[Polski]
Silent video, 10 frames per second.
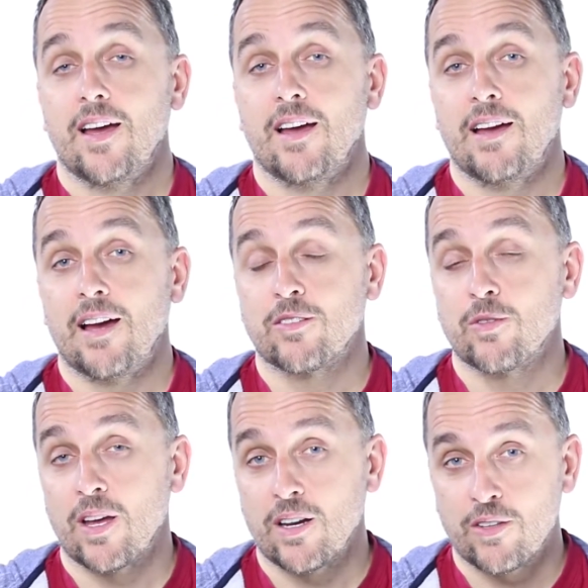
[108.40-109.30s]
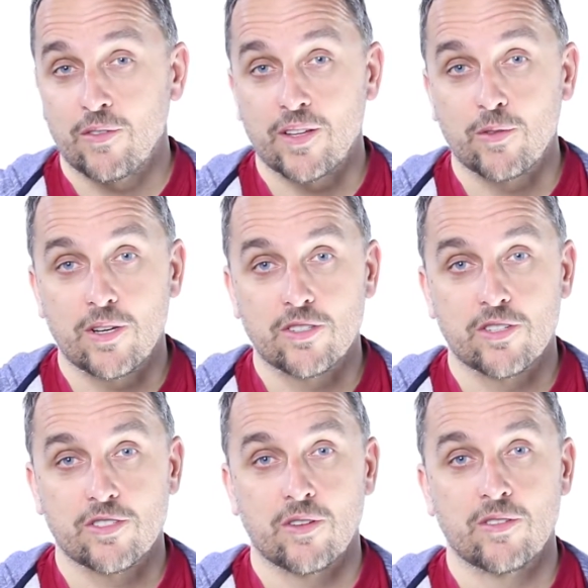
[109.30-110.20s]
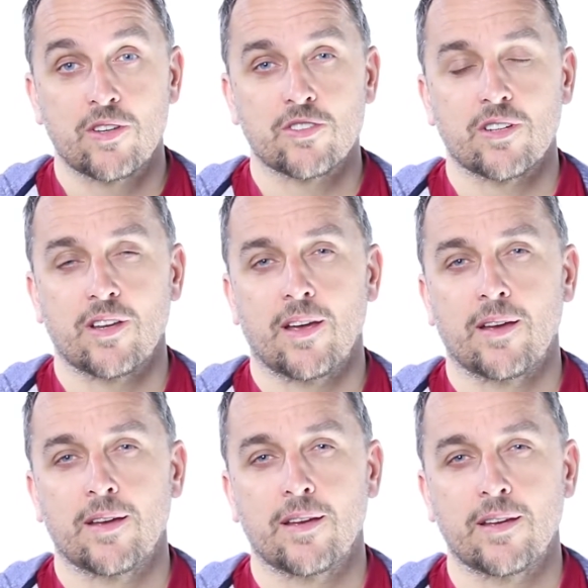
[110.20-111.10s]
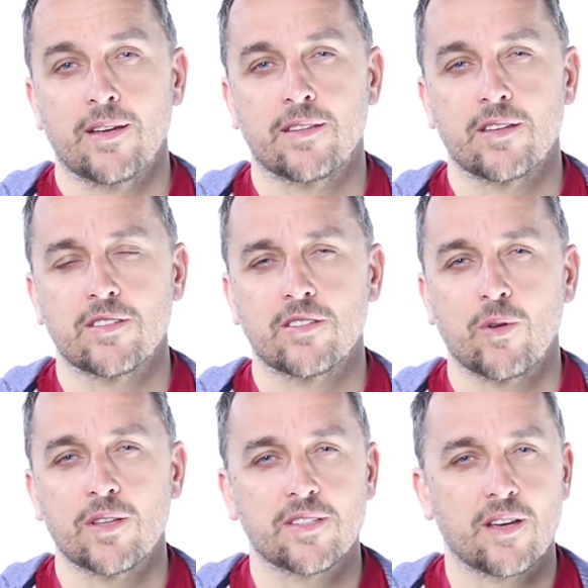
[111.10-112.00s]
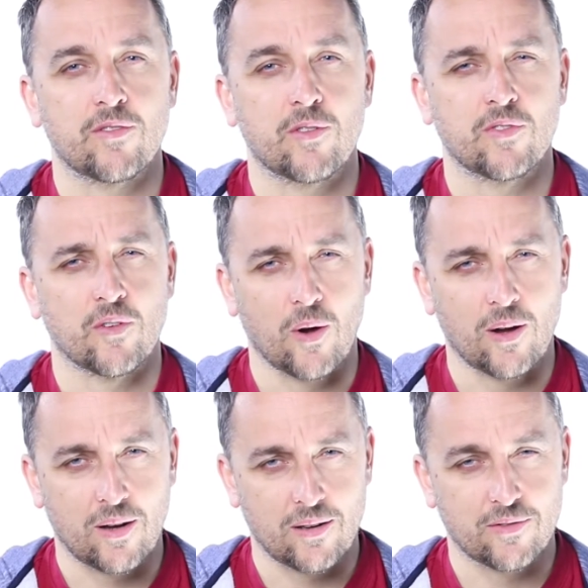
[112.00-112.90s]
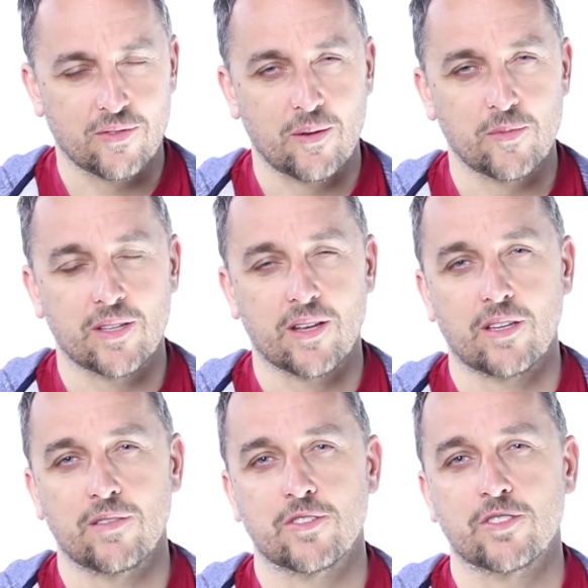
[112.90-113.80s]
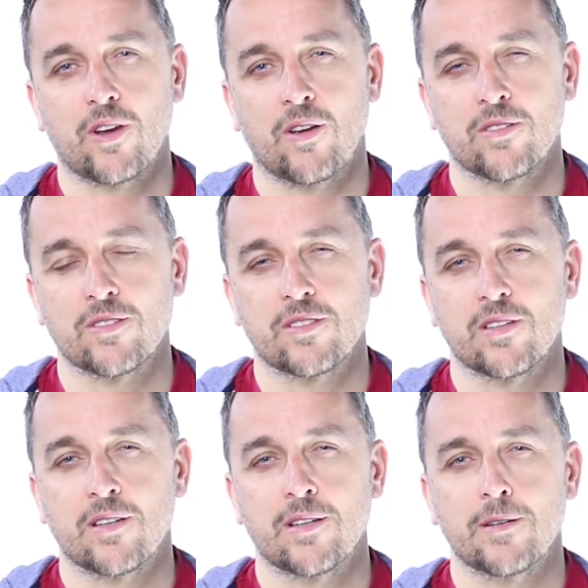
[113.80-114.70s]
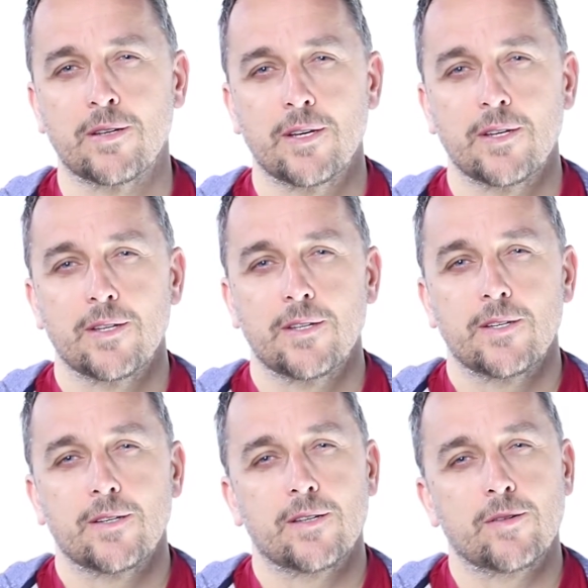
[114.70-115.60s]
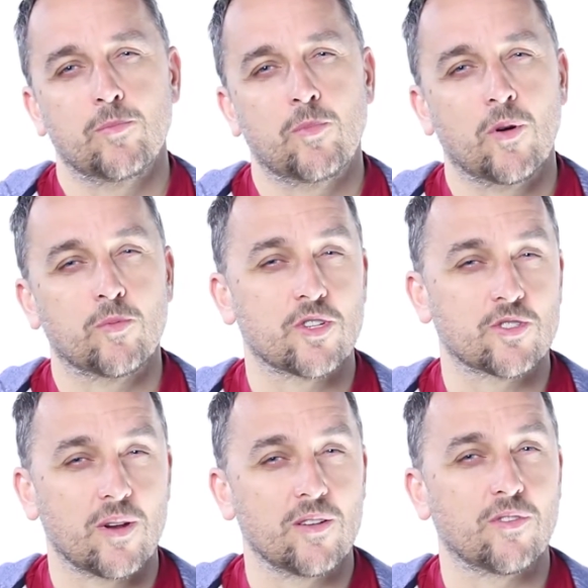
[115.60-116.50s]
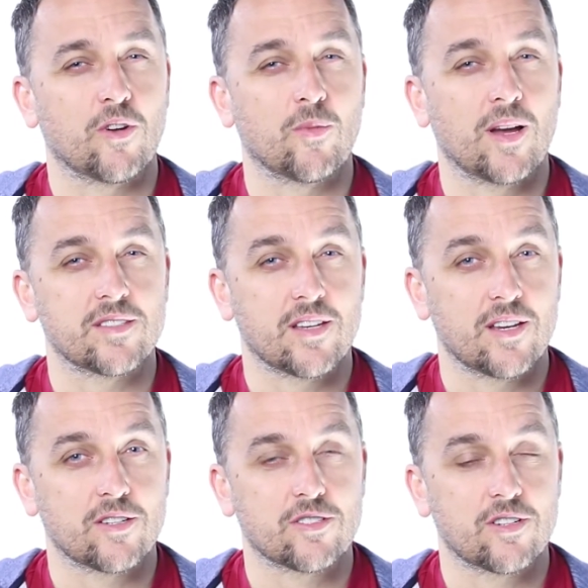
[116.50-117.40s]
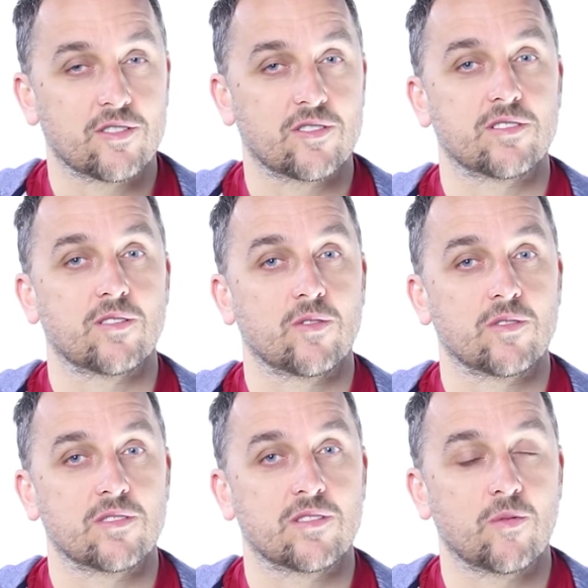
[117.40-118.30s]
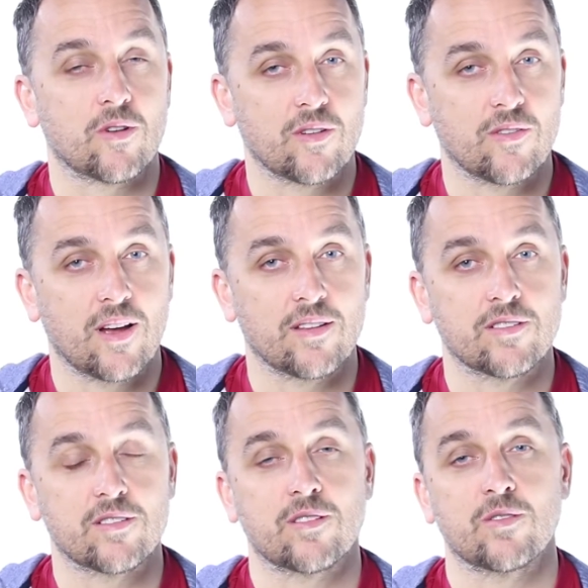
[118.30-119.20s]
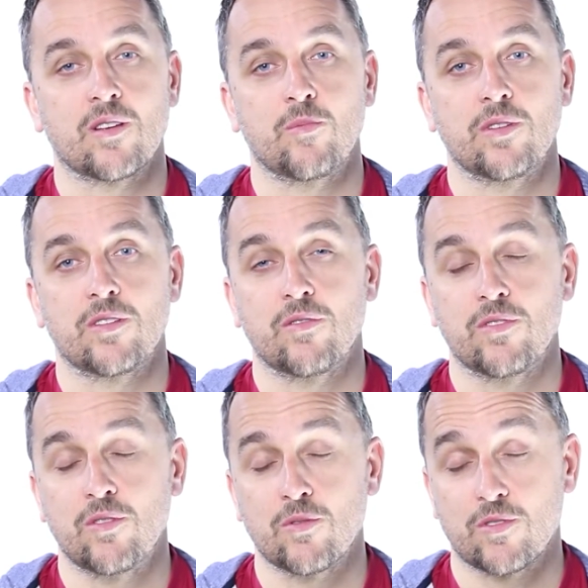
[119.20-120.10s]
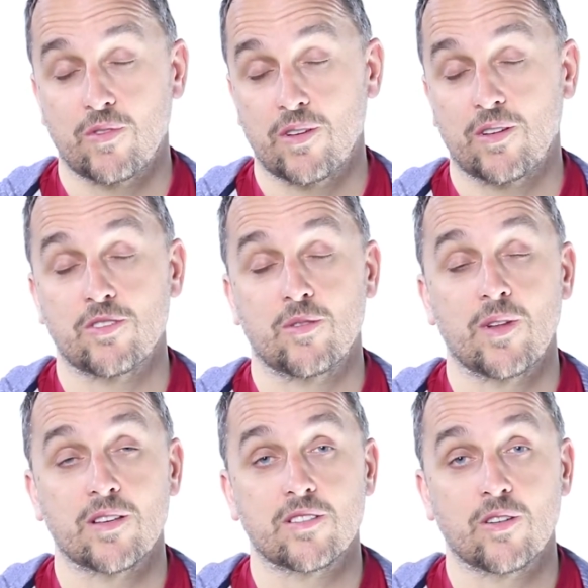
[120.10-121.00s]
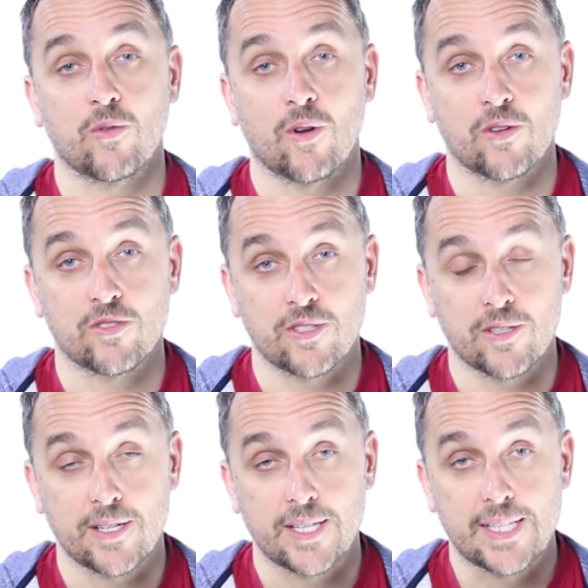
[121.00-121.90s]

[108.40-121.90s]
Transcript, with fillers: E, a tu nagle dowiaduję się, że on nie żyje. E, ta sytuacja wywołała we mnie taki wstrząs, e, bo przyszła informacja jeszcze, że został zamordowany, został zabity w dniu swoich 18 urodzin.